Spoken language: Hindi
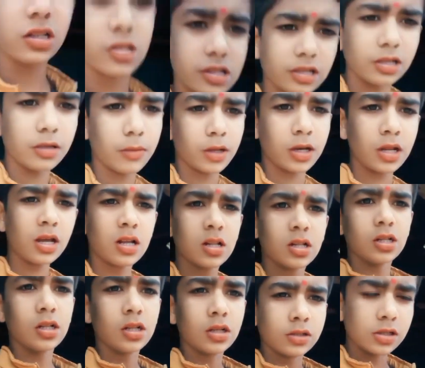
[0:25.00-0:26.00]
रही है इसलिए मैंने
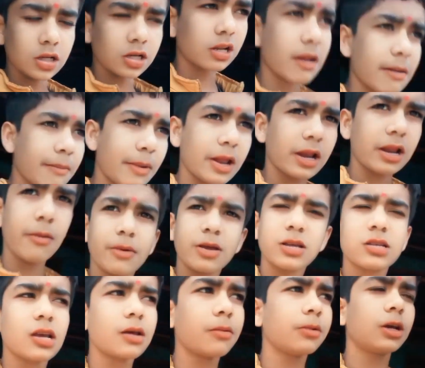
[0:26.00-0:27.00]
जर्किन पहने
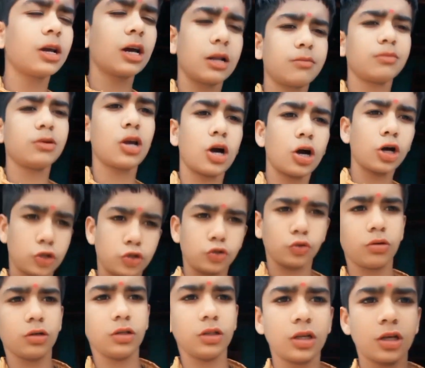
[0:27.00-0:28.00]
वैसे अभी गर्मी आ
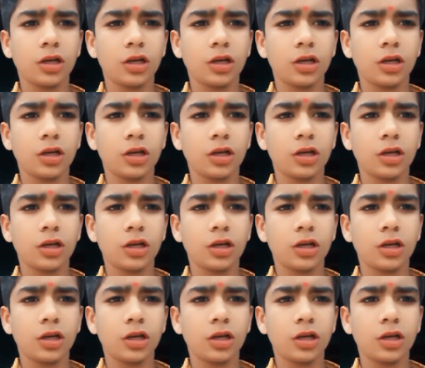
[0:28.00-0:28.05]
चुकी